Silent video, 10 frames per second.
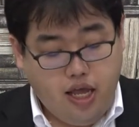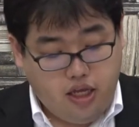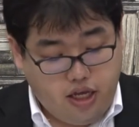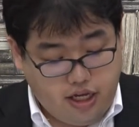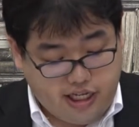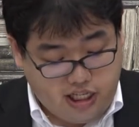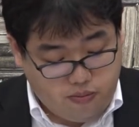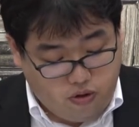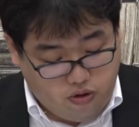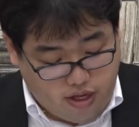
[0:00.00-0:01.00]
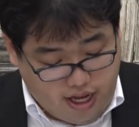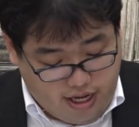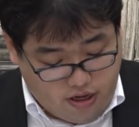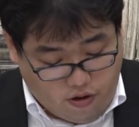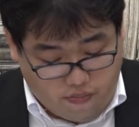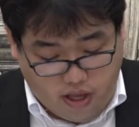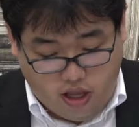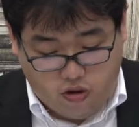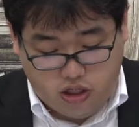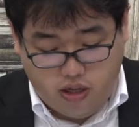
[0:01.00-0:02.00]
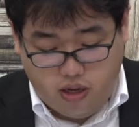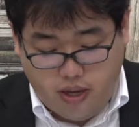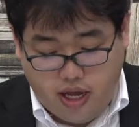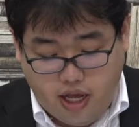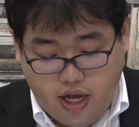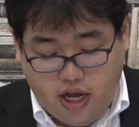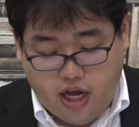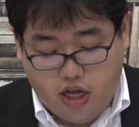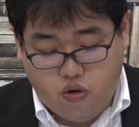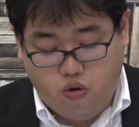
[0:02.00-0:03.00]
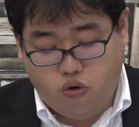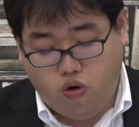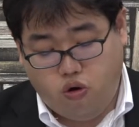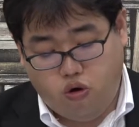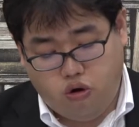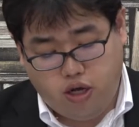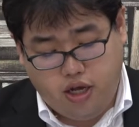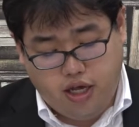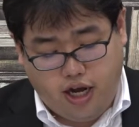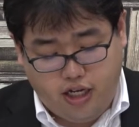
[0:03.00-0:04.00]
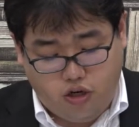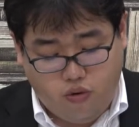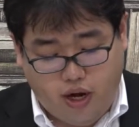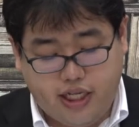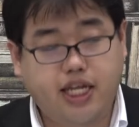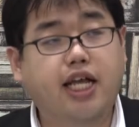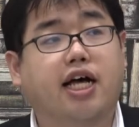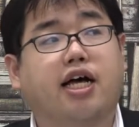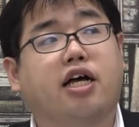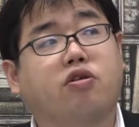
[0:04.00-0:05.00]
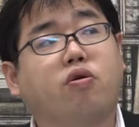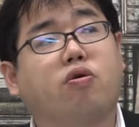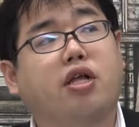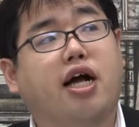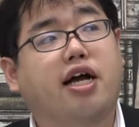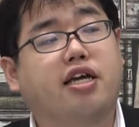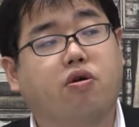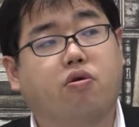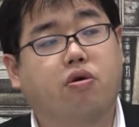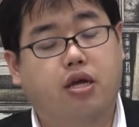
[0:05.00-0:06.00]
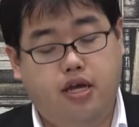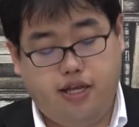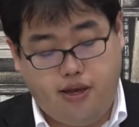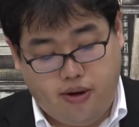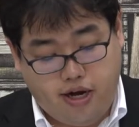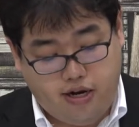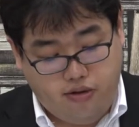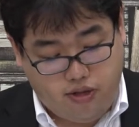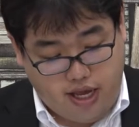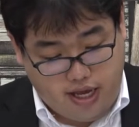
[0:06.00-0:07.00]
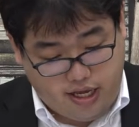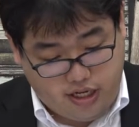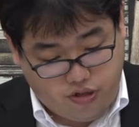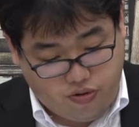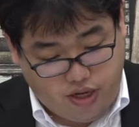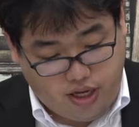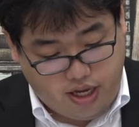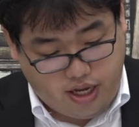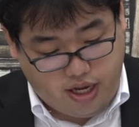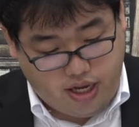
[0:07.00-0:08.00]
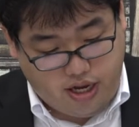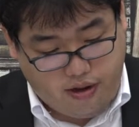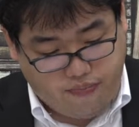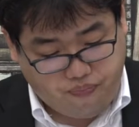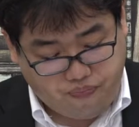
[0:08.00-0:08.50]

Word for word: で設問の難易度、えー、としては、まああのー、やはりその早稲田の難易度、えー、ではあるので非常に、えー